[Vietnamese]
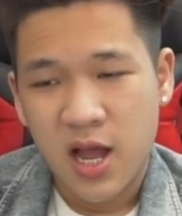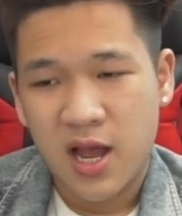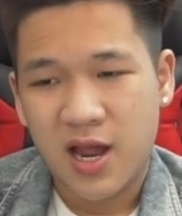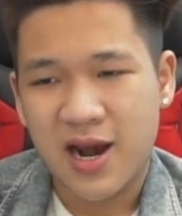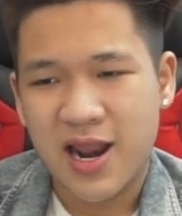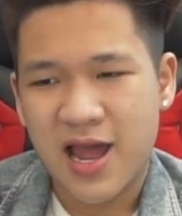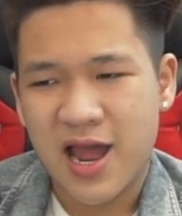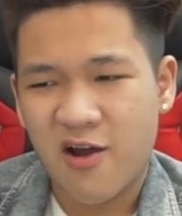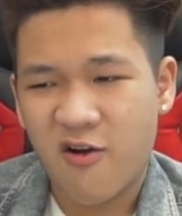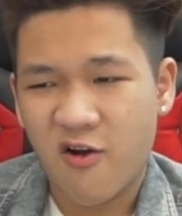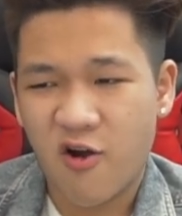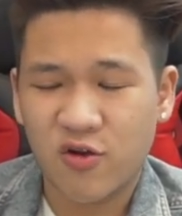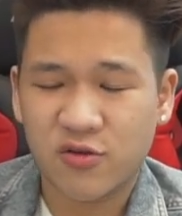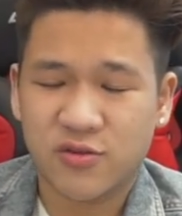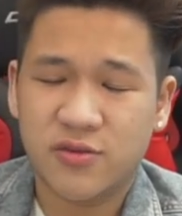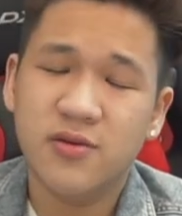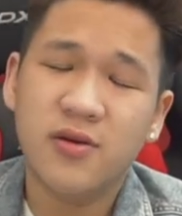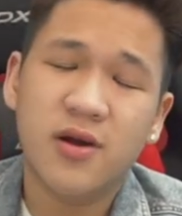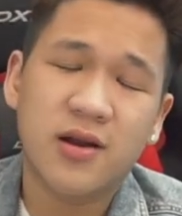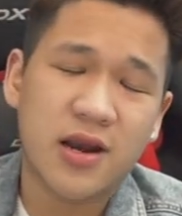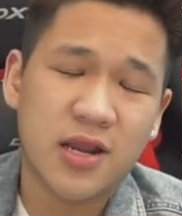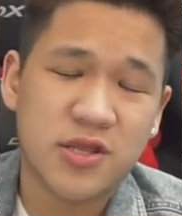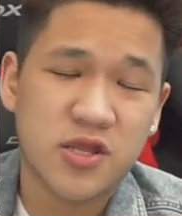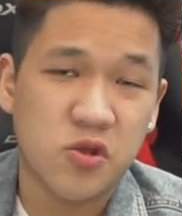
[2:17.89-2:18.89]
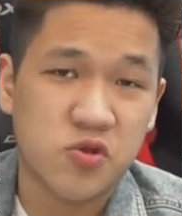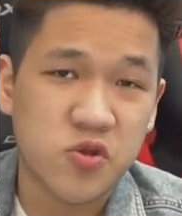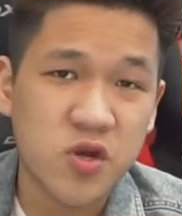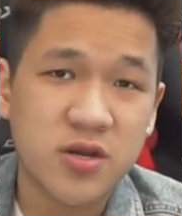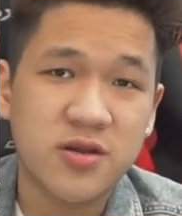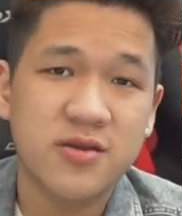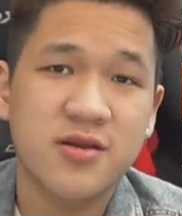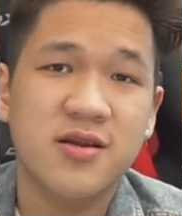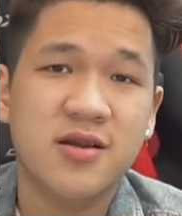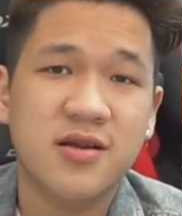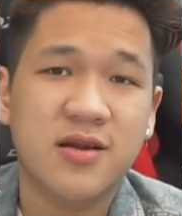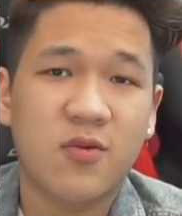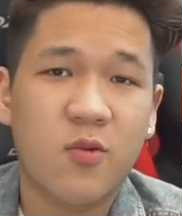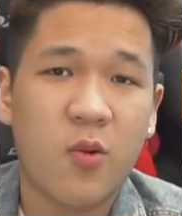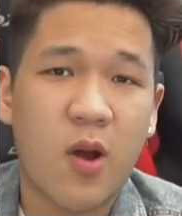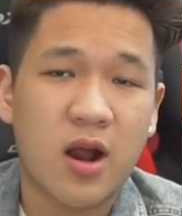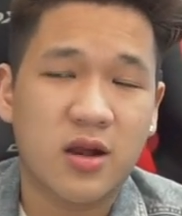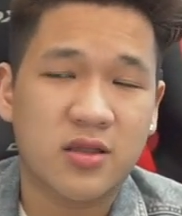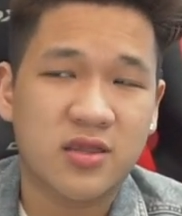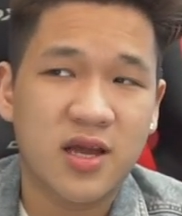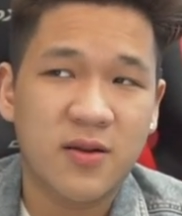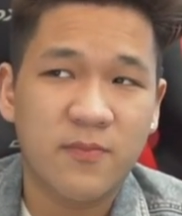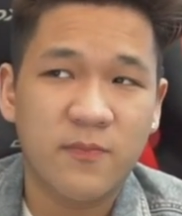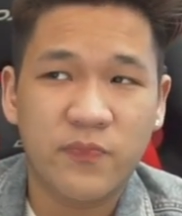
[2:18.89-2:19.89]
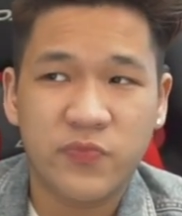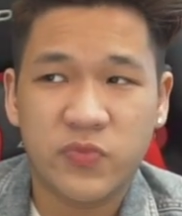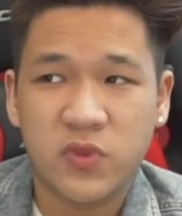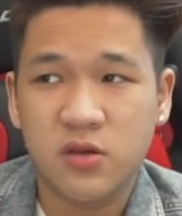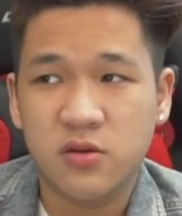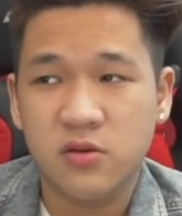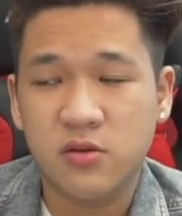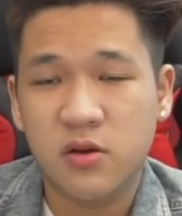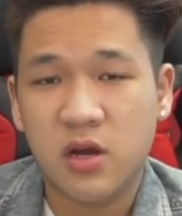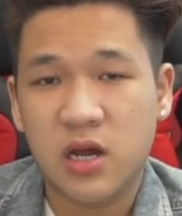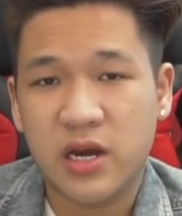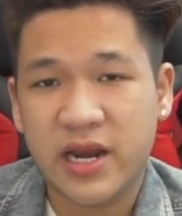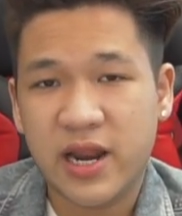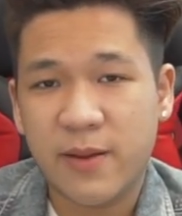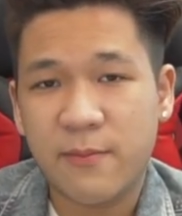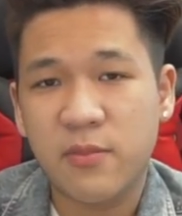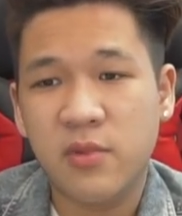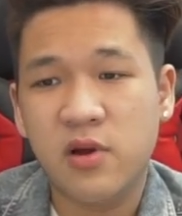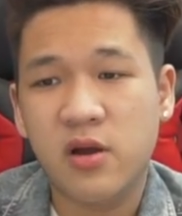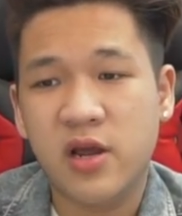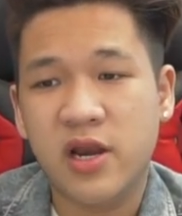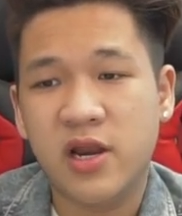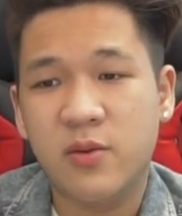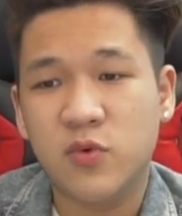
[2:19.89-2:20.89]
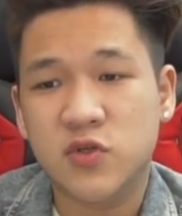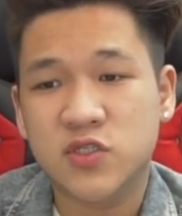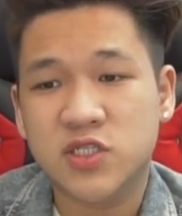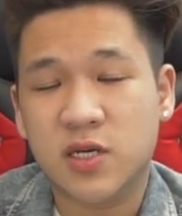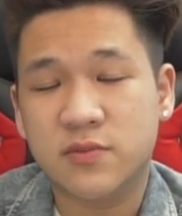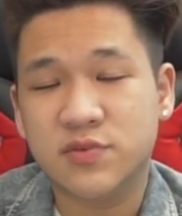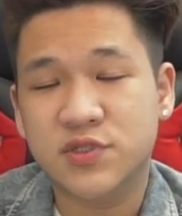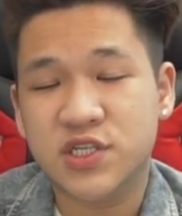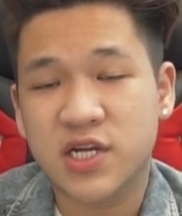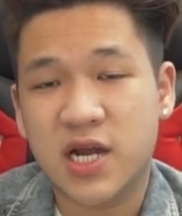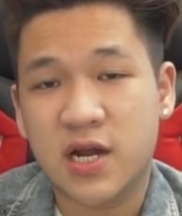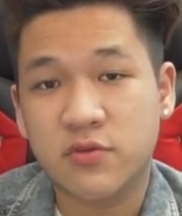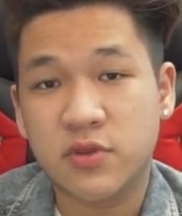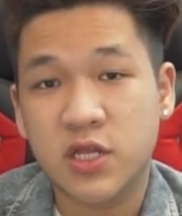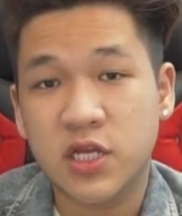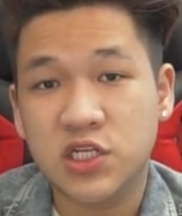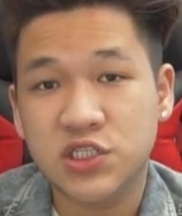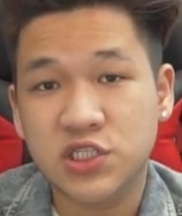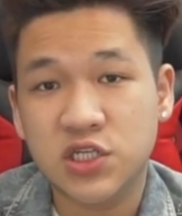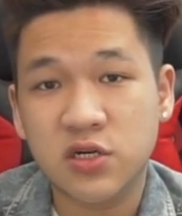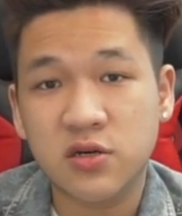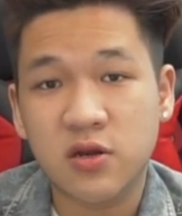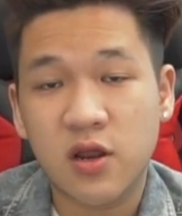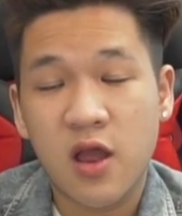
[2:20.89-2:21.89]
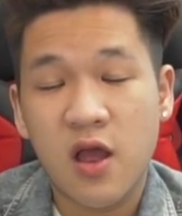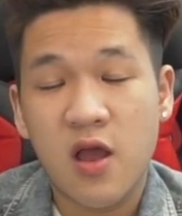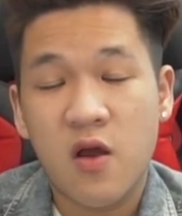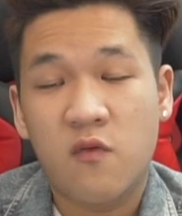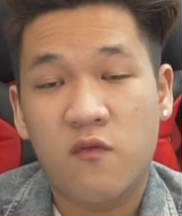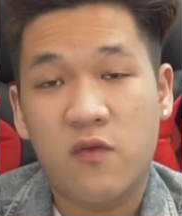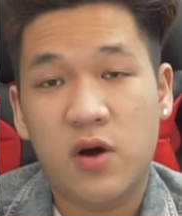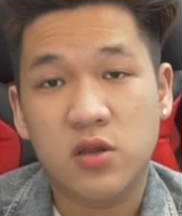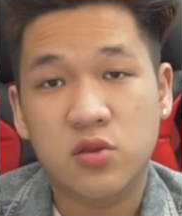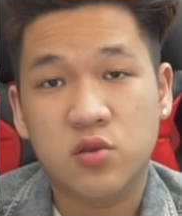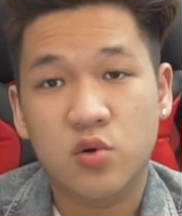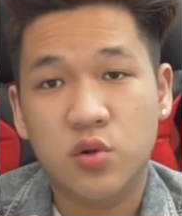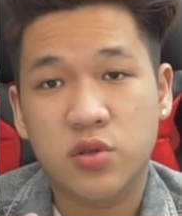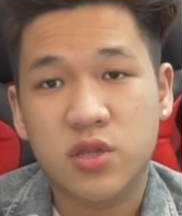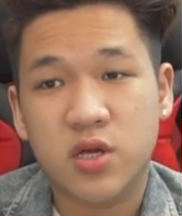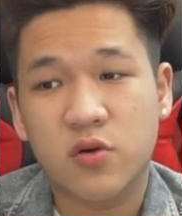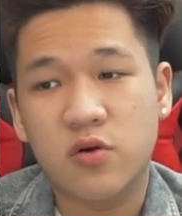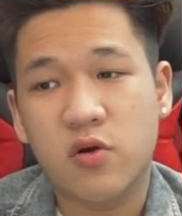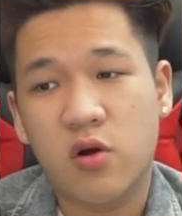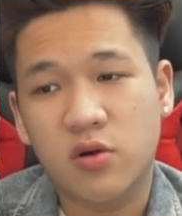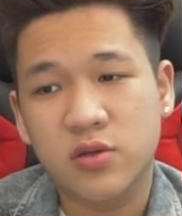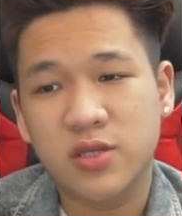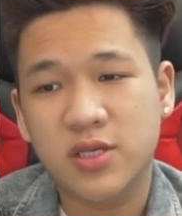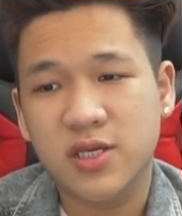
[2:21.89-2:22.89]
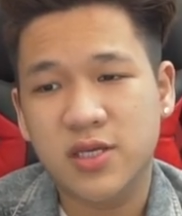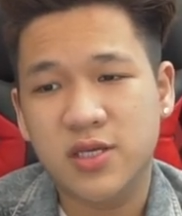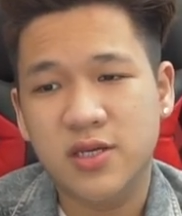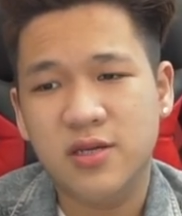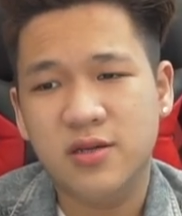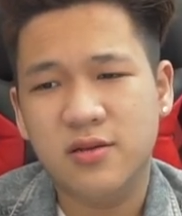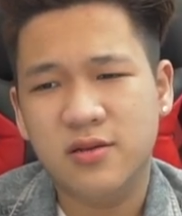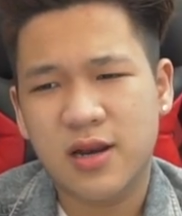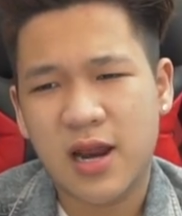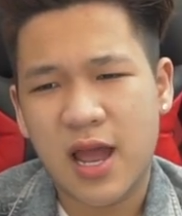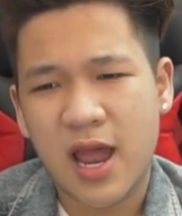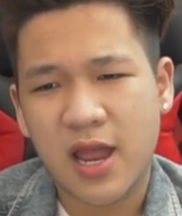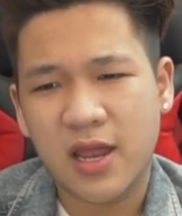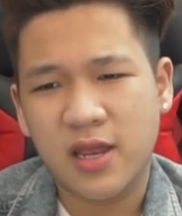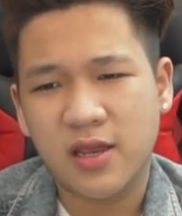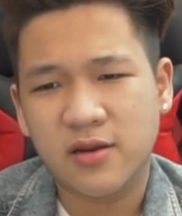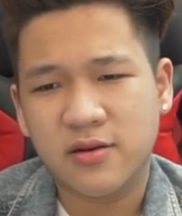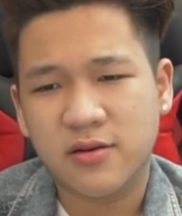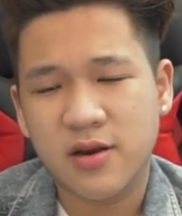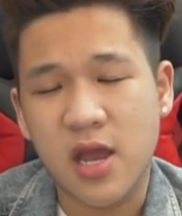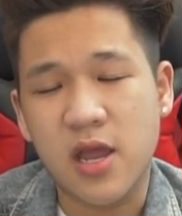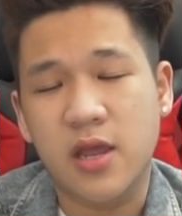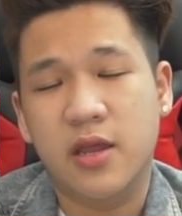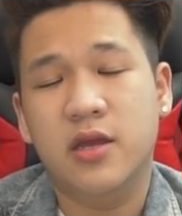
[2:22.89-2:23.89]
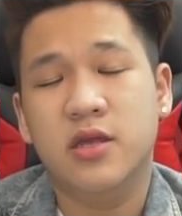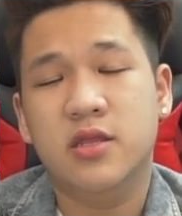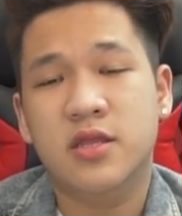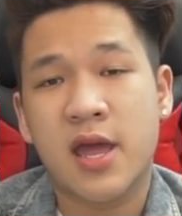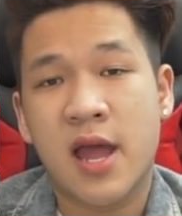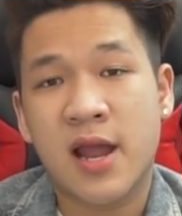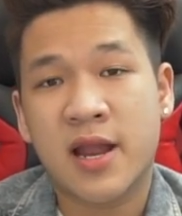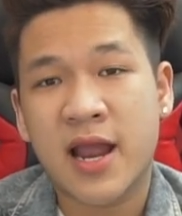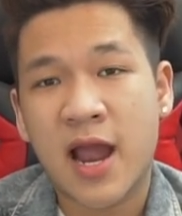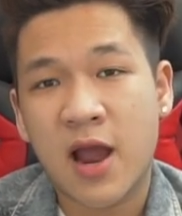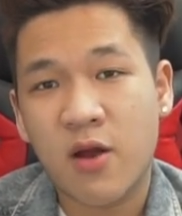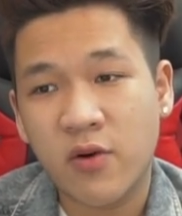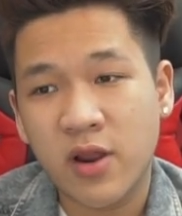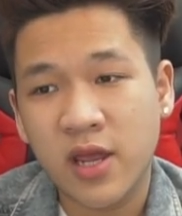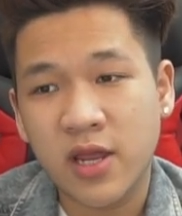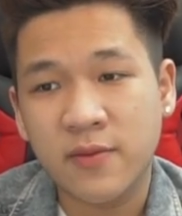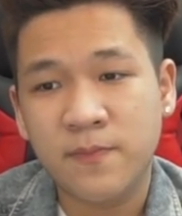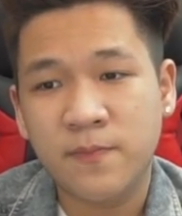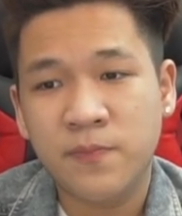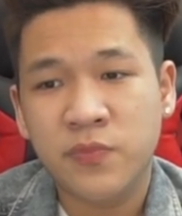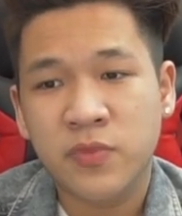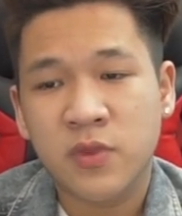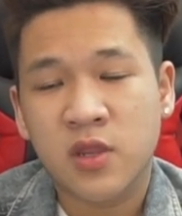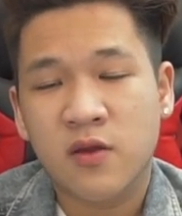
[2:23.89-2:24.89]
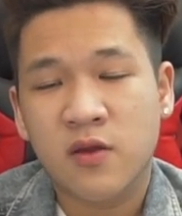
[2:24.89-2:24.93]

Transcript: là họ thường là sản xuất những khoảng tầm từ 50 ờ, đến 100 chiếc áo t-shirt và rồi sau đó thì lại đẩy giá cao lên